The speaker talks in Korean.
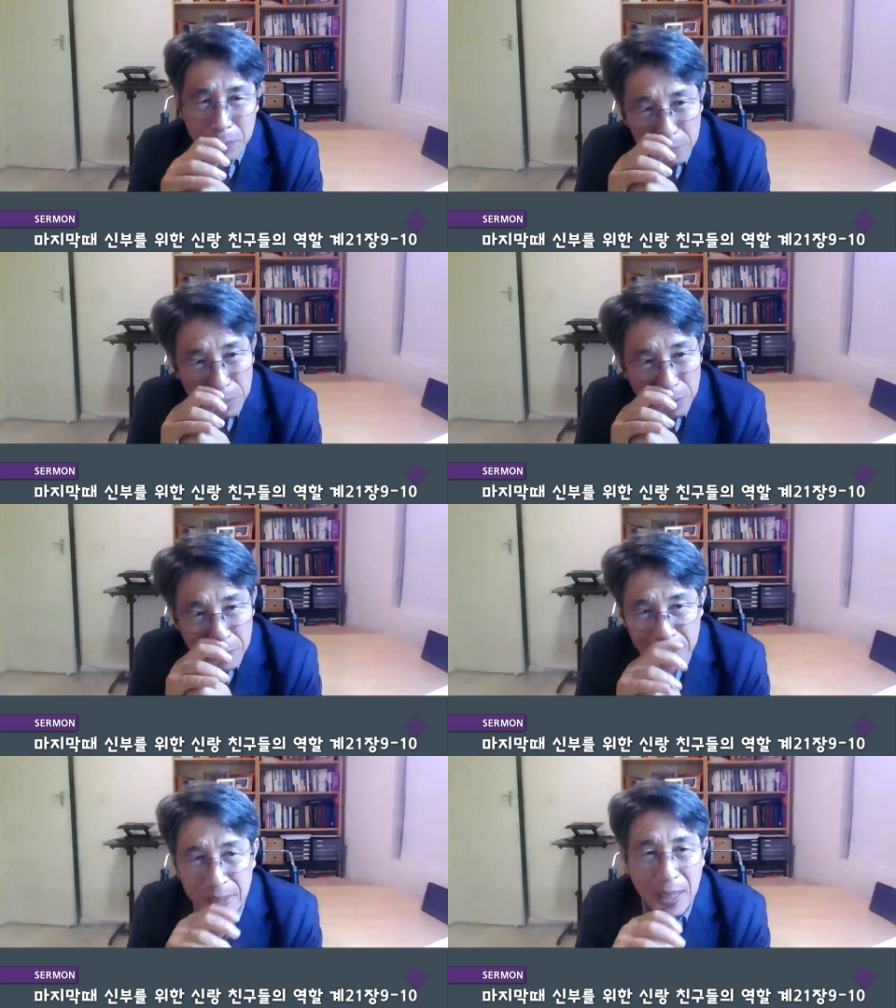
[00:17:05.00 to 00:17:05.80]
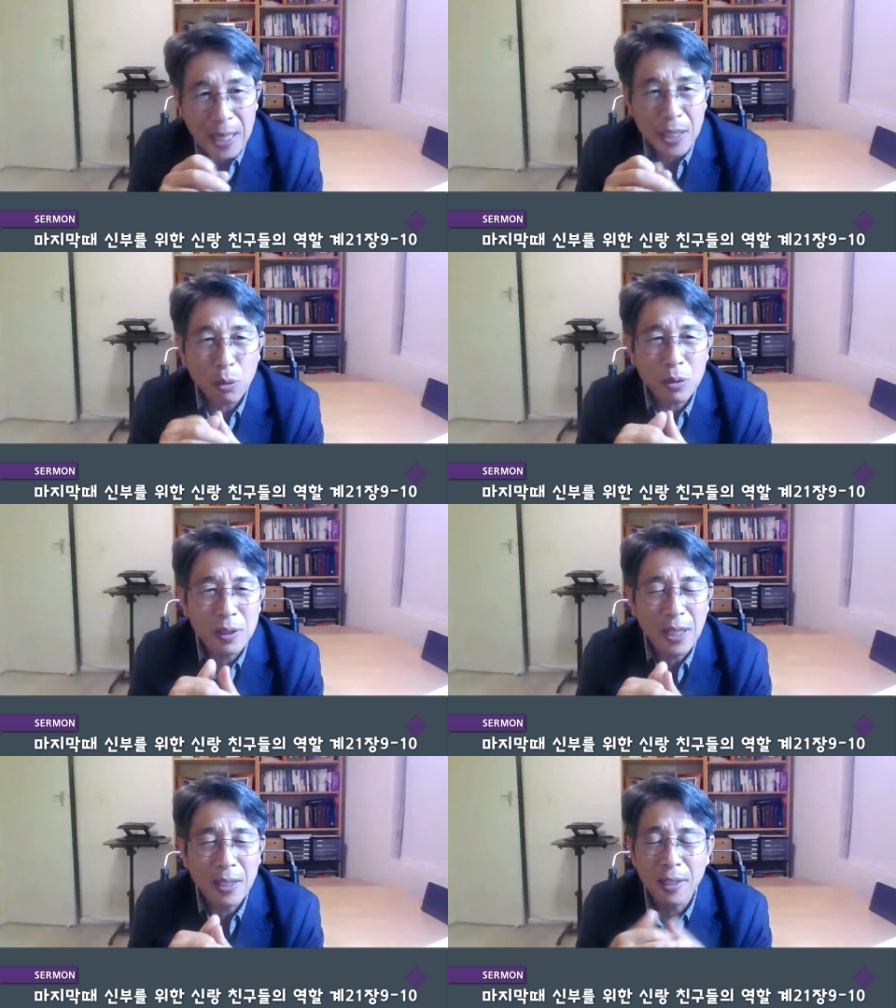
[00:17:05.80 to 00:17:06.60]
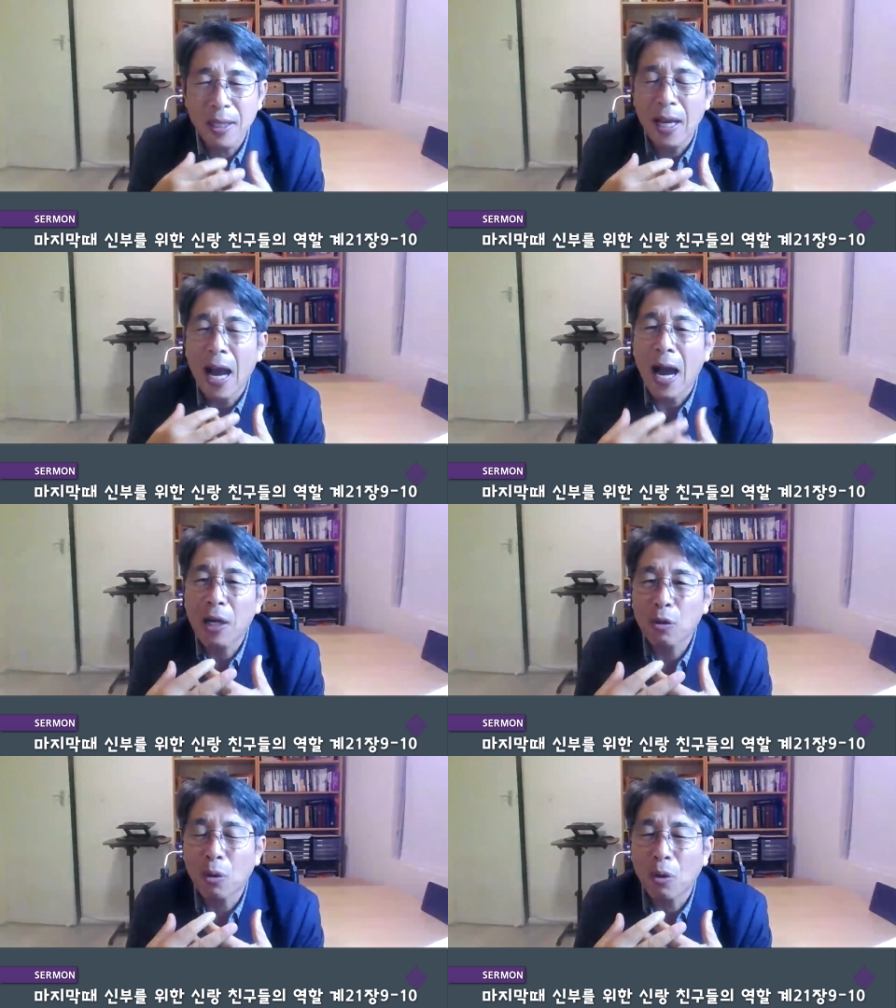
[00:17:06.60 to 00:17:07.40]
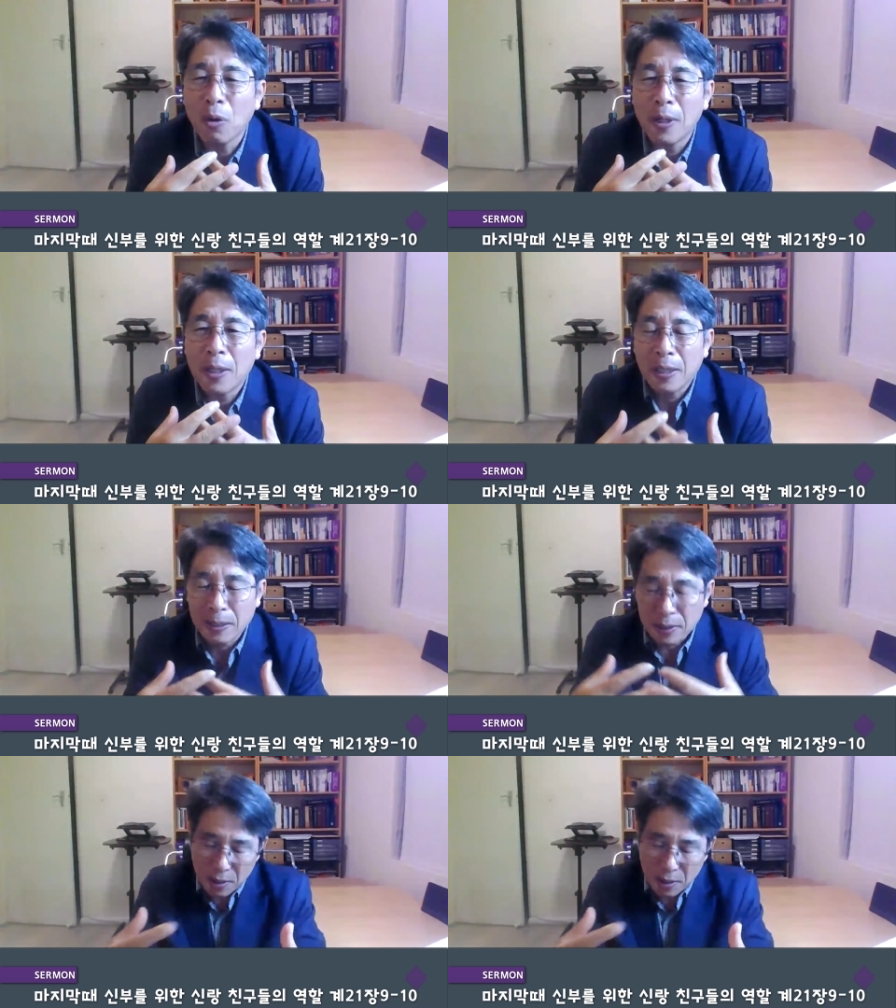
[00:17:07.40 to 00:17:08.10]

참 신부는 신랑이 오는 때를 알고